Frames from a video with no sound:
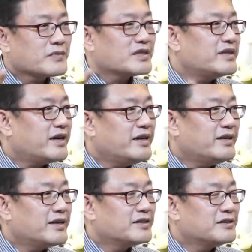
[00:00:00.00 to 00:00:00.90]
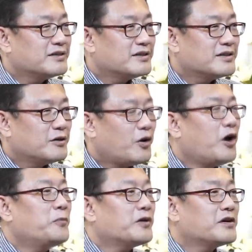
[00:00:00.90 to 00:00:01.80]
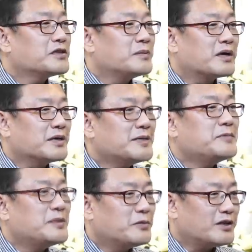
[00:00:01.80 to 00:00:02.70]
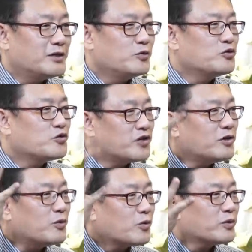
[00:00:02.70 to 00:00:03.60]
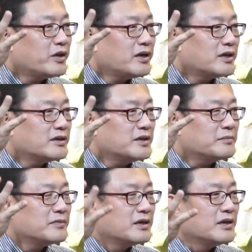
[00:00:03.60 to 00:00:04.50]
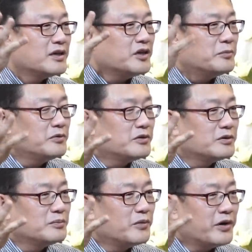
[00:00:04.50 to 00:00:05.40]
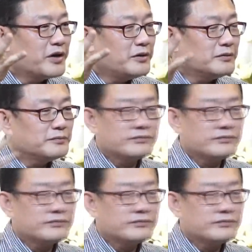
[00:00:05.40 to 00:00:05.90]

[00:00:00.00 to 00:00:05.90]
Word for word: 제가 얘기하는 화엄경에서 말한 십지보살, 우주 최고 꼭대기 하느님. 이분들은 뭐예요?